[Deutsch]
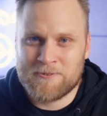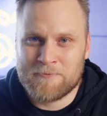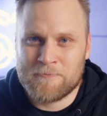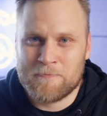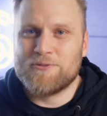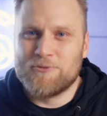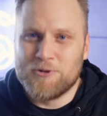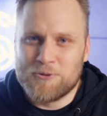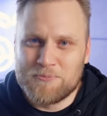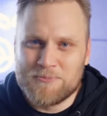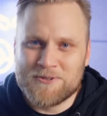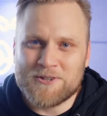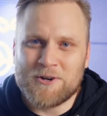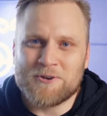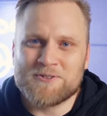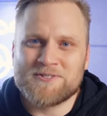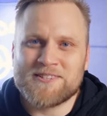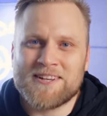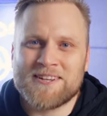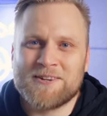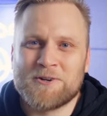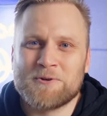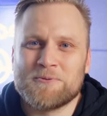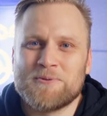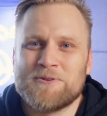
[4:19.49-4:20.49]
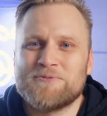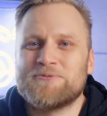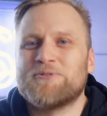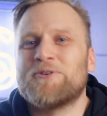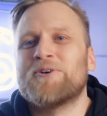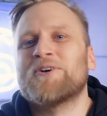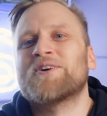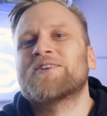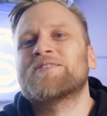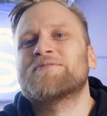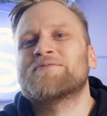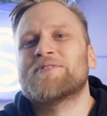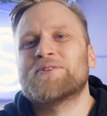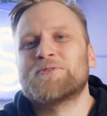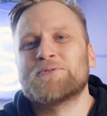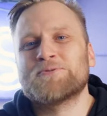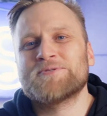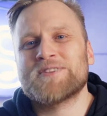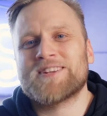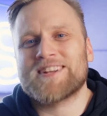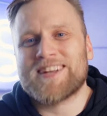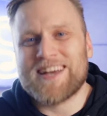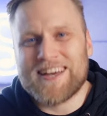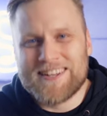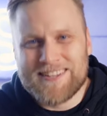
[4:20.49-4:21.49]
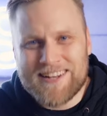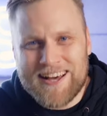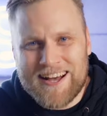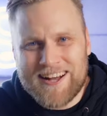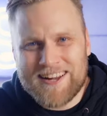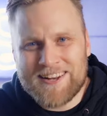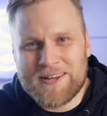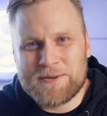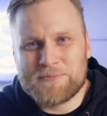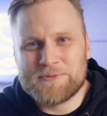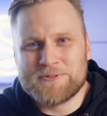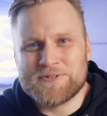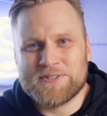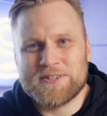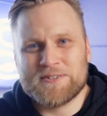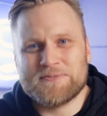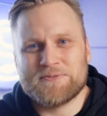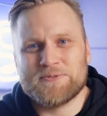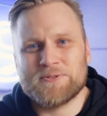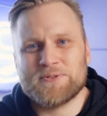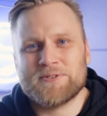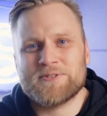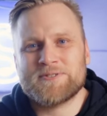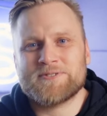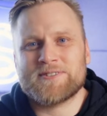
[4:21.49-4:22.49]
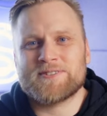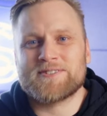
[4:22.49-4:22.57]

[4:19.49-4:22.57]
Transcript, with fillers: Ich würde mich auch sehr darüber freuen, wenn du unseren Kanal abonnieren würdest.